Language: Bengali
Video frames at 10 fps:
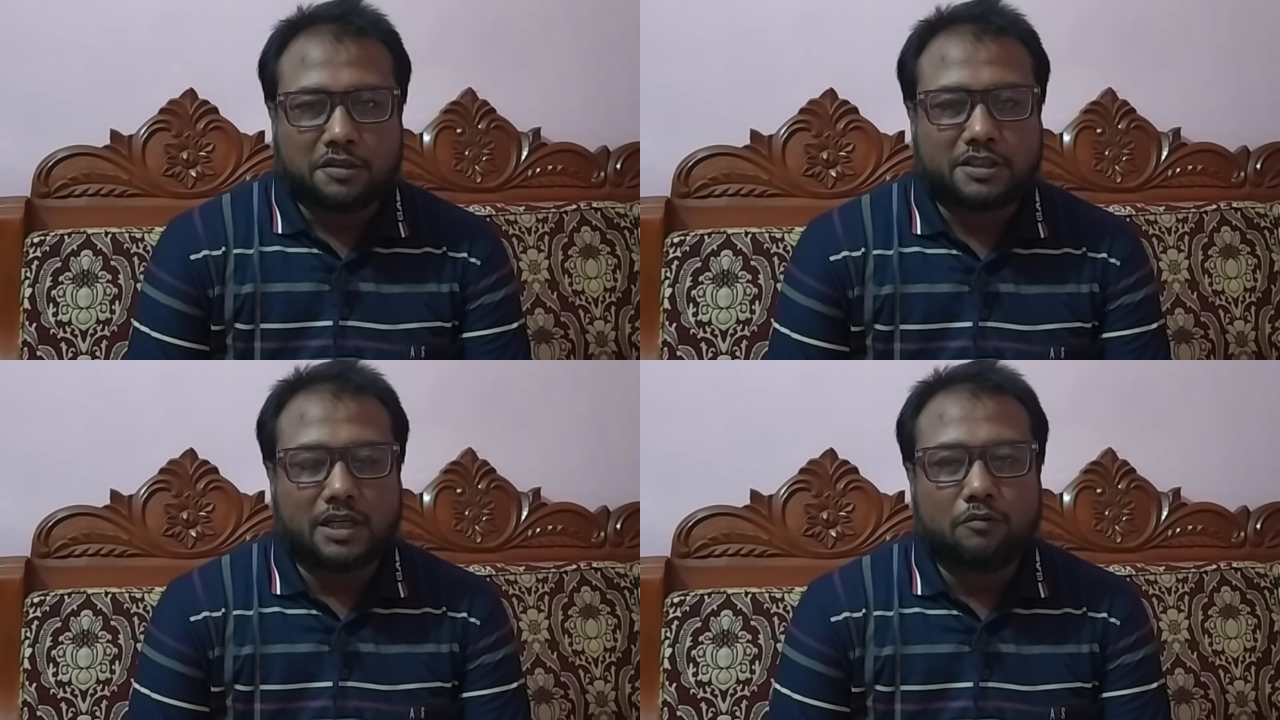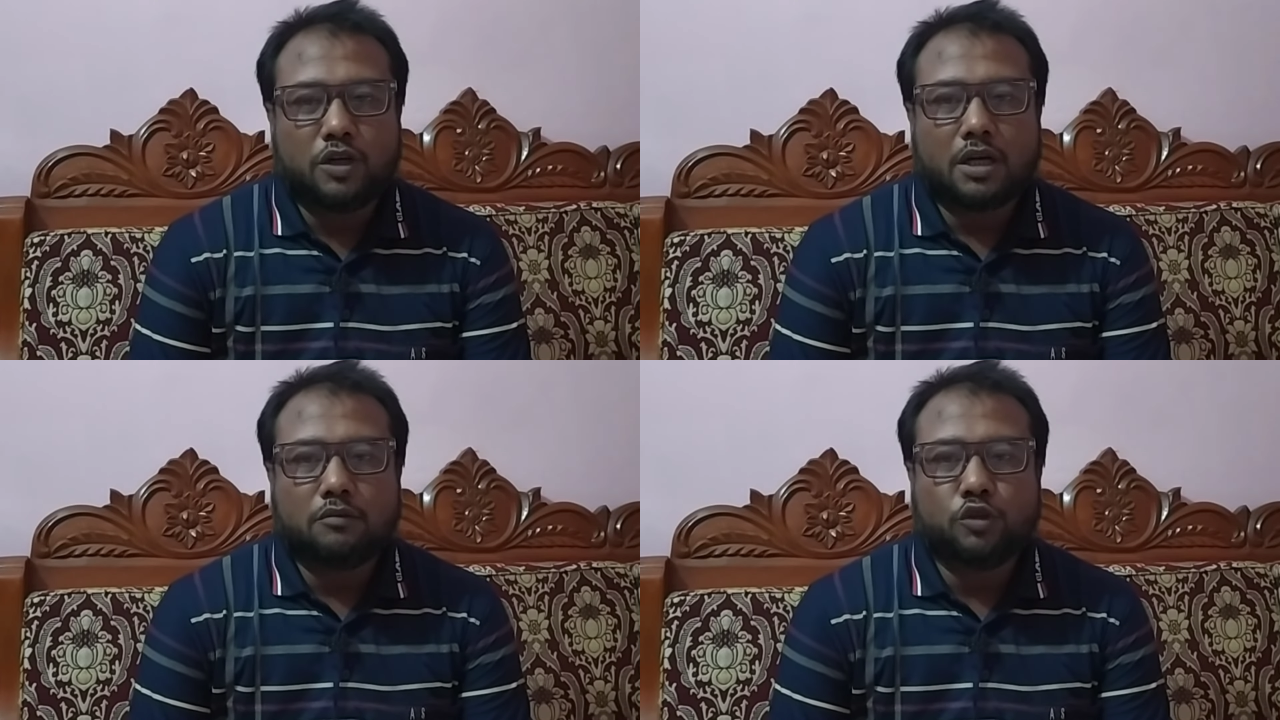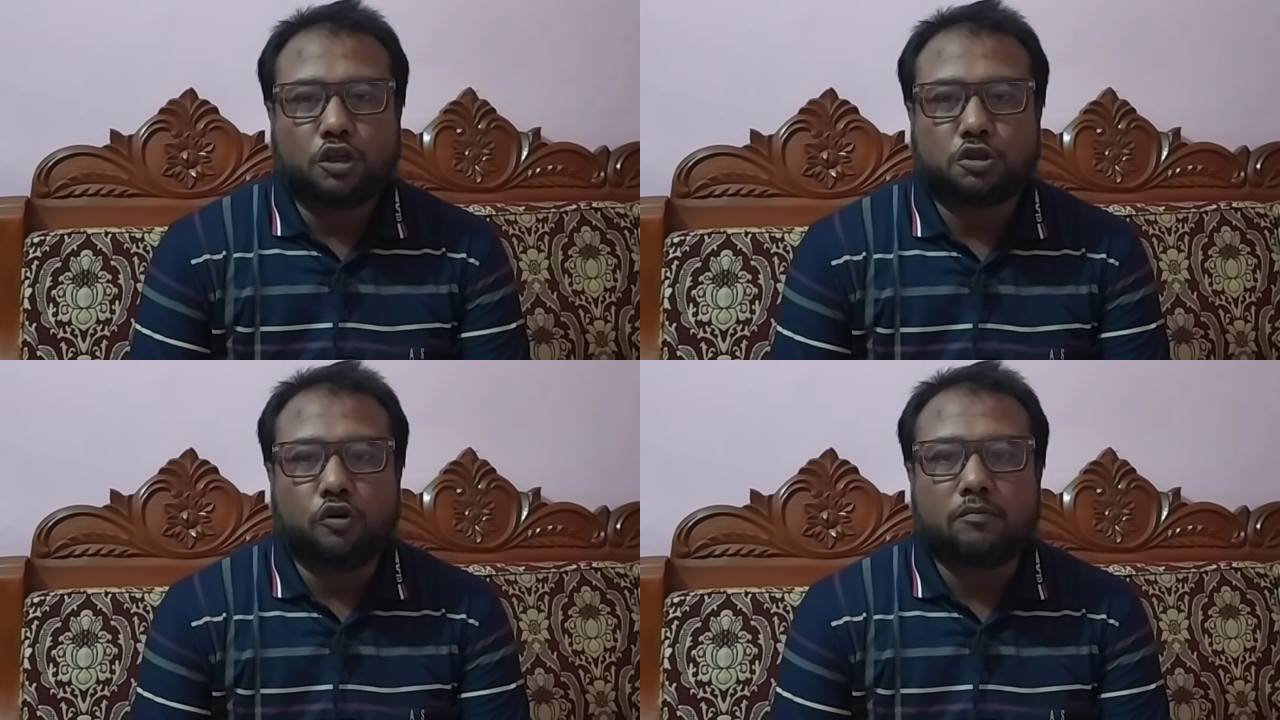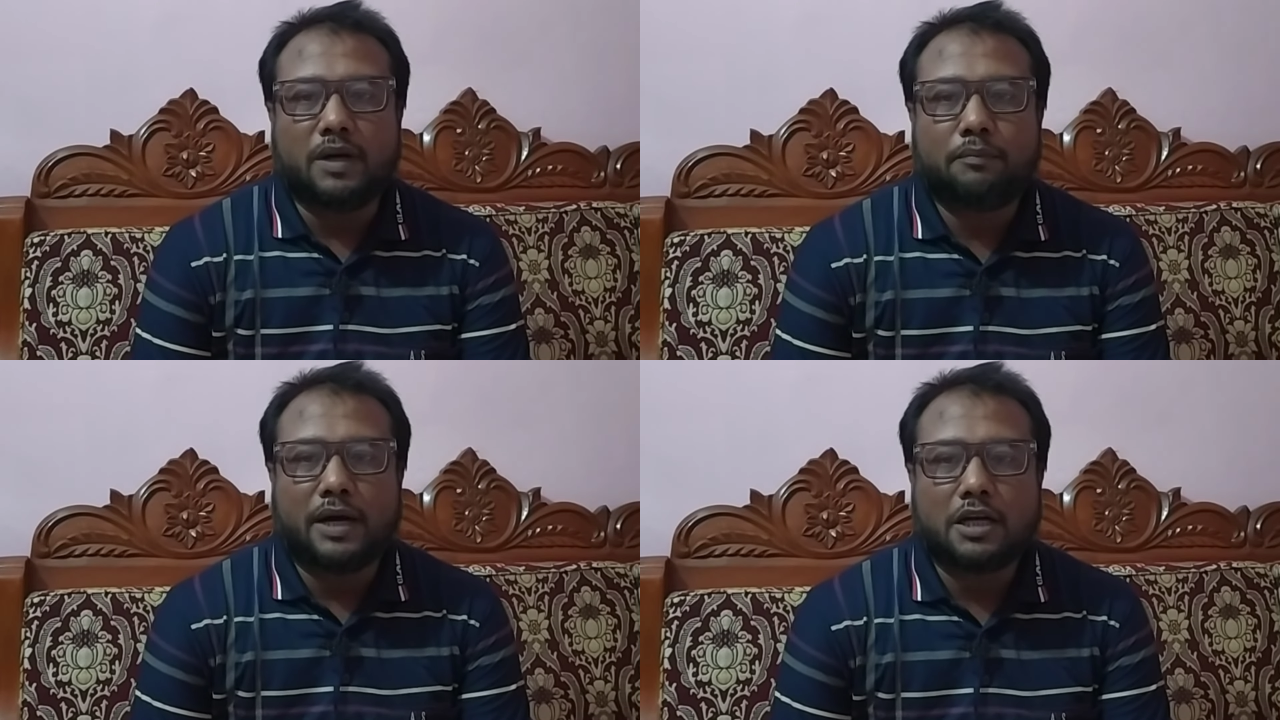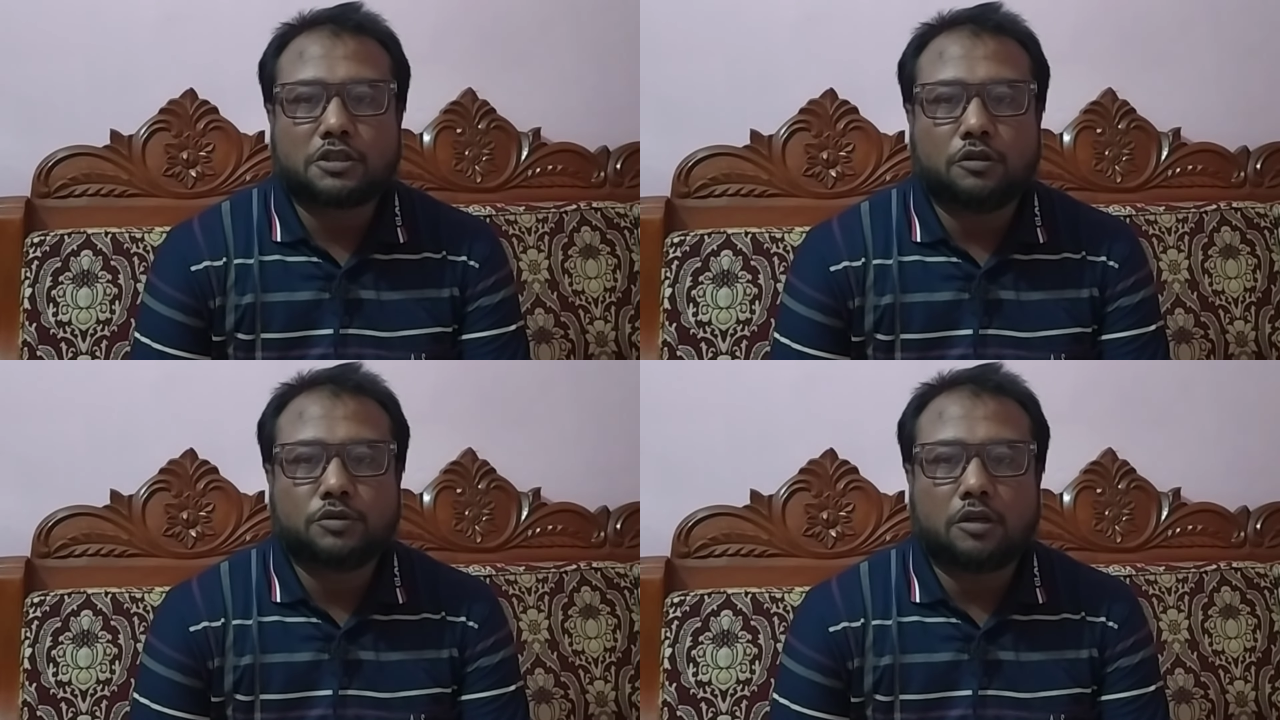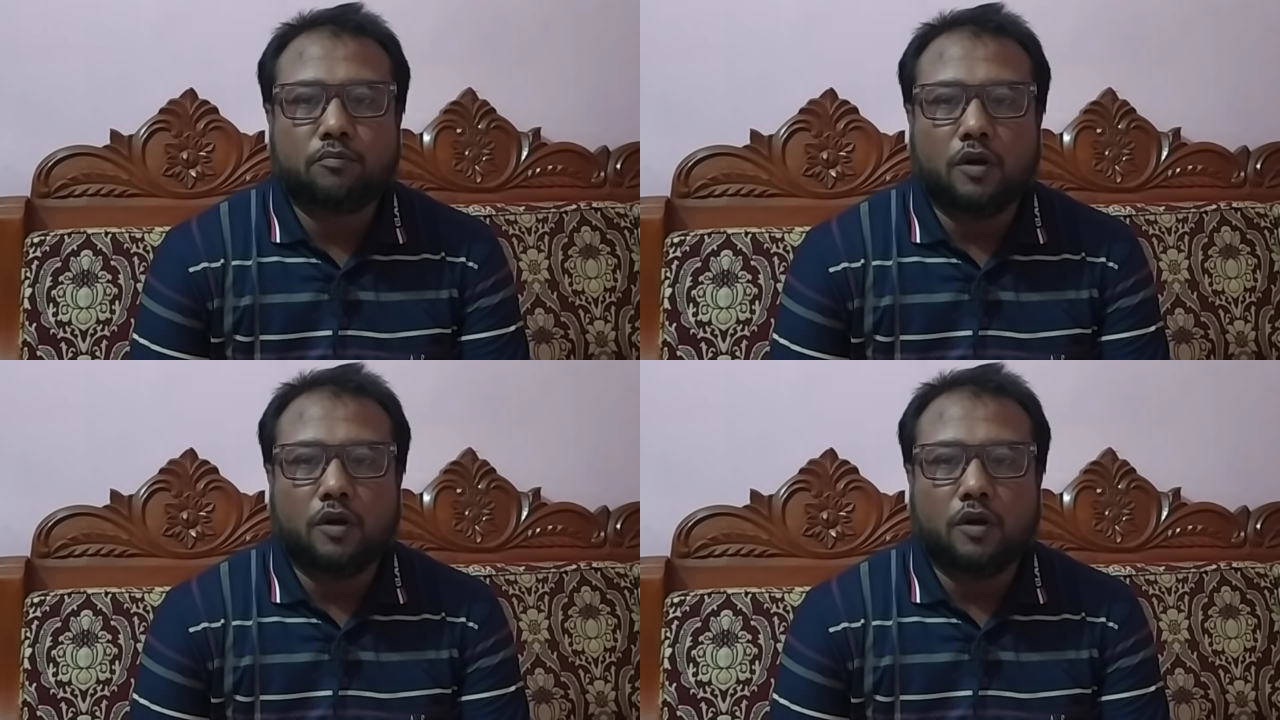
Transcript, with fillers: আসসালামু আলাইকুম দর্শক মাই ফার্স্ট কুমতো